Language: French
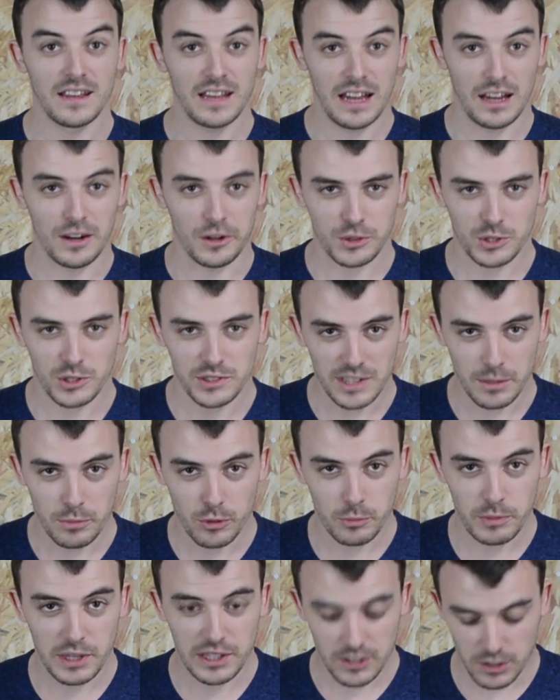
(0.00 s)
Alors dans un
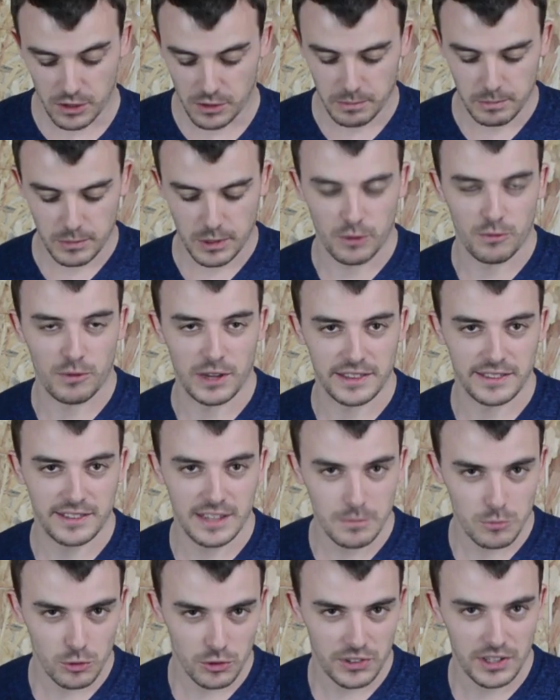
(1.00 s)
premier temps, on va
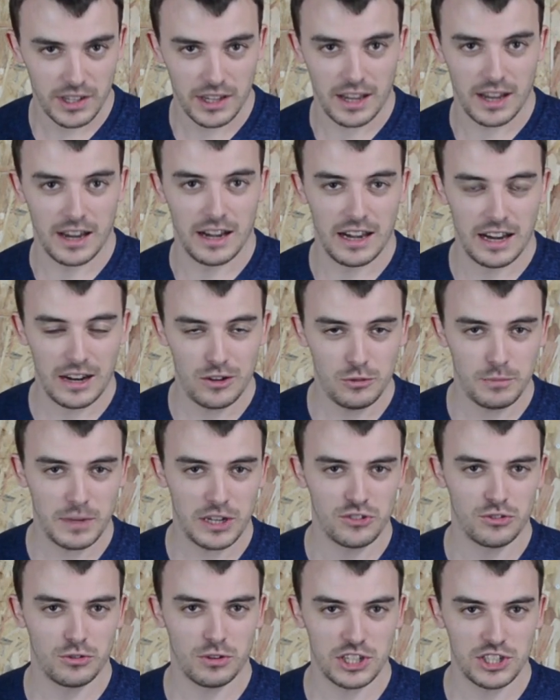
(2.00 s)
démonter
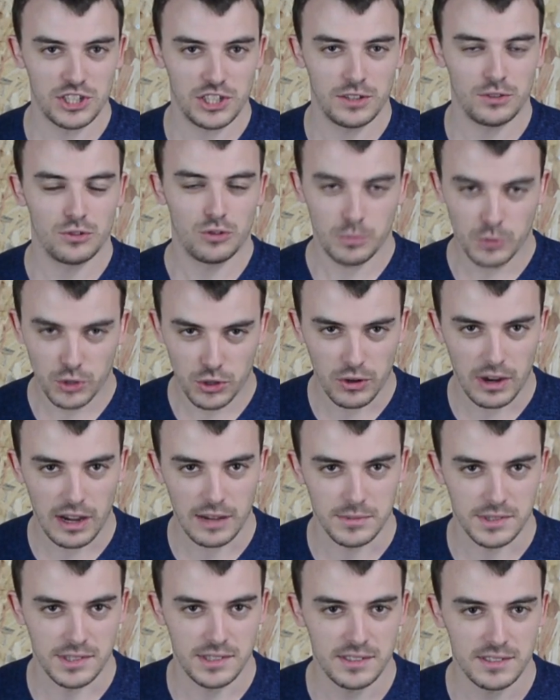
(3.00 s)
l'allumage d'origine du moteur
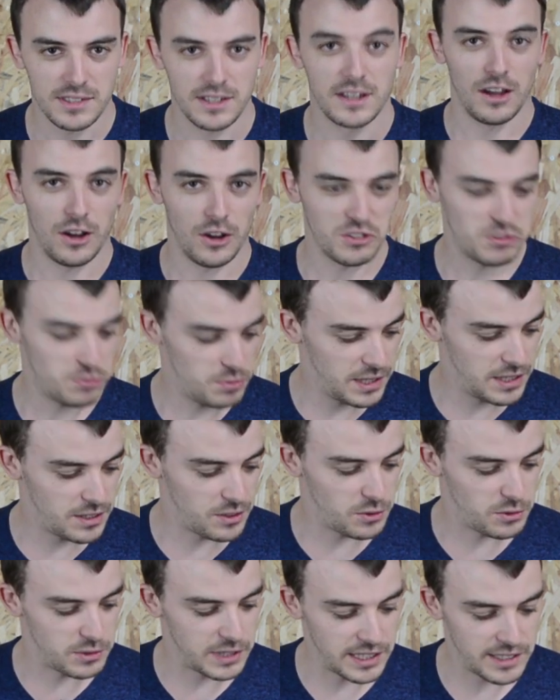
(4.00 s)
M6. Ensuite,
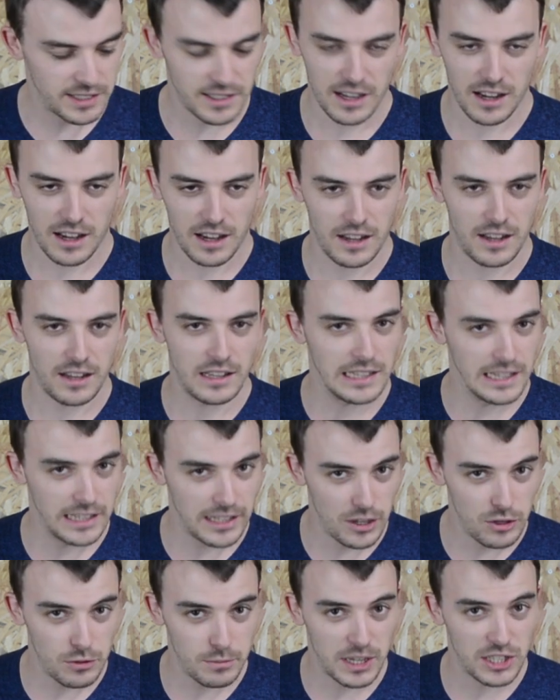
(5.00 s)
on installera un
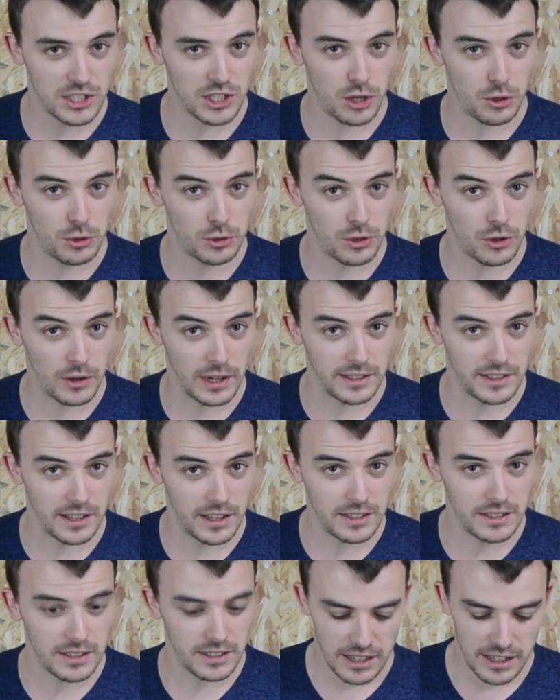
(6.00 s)
allumage à rotor
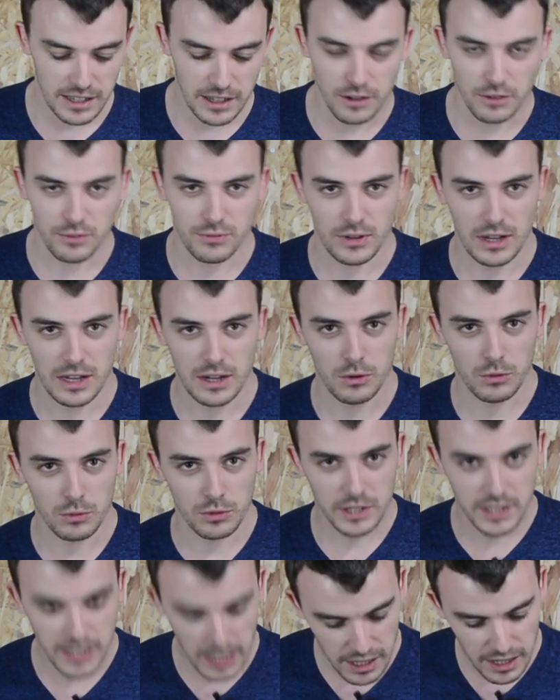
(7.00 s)
interne. Et enfin, on
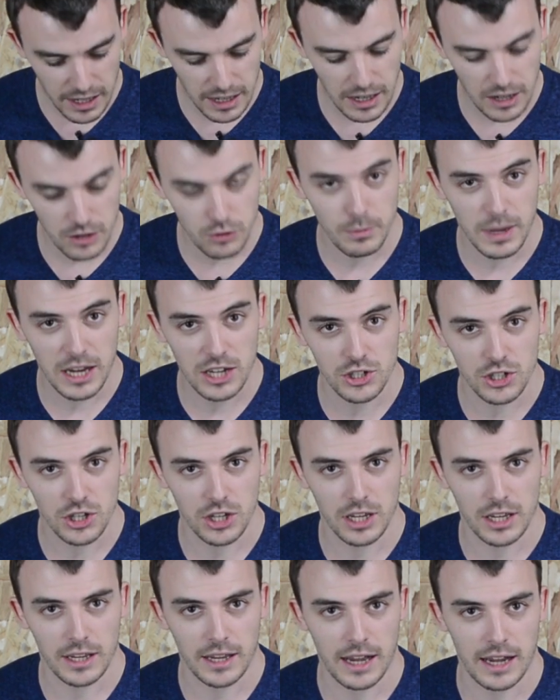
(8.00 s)
calera l'allumage
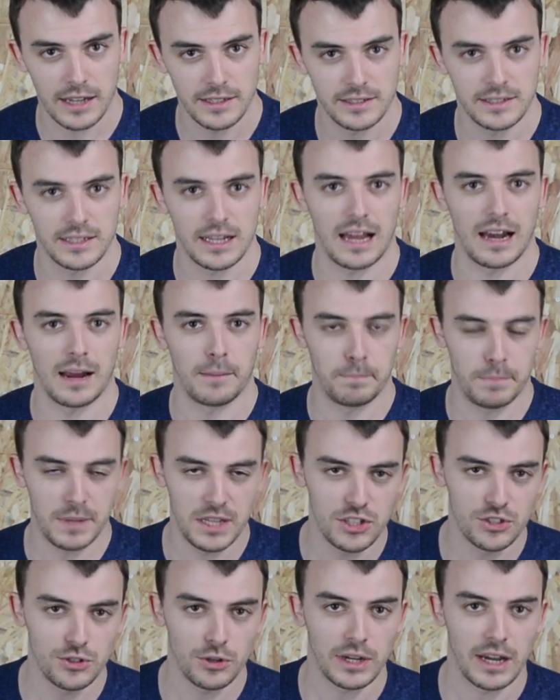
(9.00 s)
grâce à la
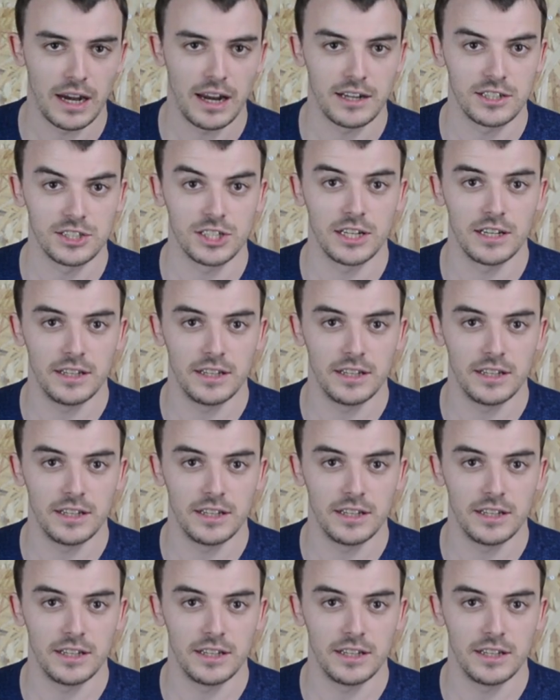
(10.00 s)
pige de calage